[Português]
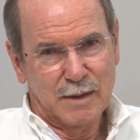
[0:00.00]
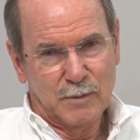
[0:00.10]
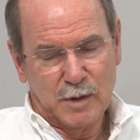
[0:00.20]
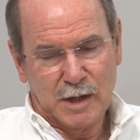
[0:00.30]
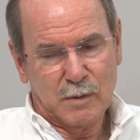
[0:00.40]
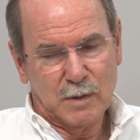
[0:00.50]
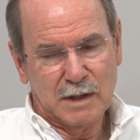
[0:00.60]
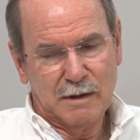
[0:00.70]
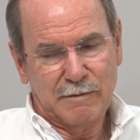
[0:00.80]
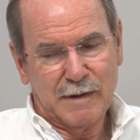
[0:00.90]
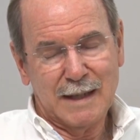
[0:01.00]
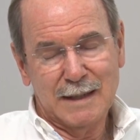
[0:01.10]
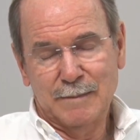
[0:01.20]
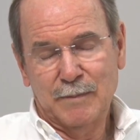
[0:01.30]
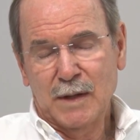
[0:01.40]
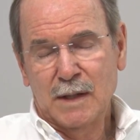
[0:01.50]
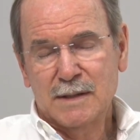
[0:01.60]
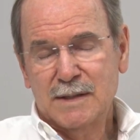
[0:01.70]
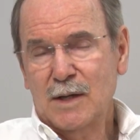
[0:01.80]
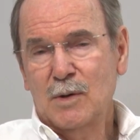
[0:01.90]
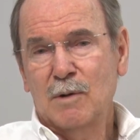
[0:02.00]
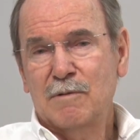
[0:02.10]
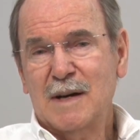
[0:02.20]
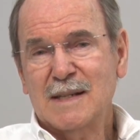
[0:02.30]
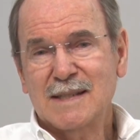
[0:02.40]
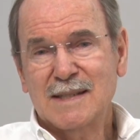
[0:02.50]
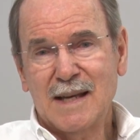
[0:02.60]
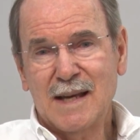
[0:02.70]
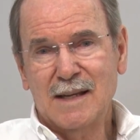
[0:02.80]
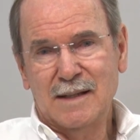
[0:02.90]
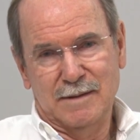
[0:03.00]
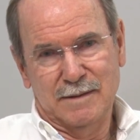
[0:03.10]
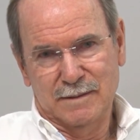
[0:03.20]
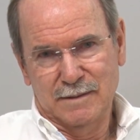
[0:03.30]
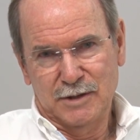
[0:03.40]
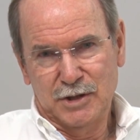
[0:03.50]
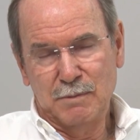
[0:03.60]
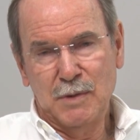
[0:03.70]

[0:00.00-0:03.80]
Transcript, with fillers: Porque quando ele fala, Senhor, fazei de mim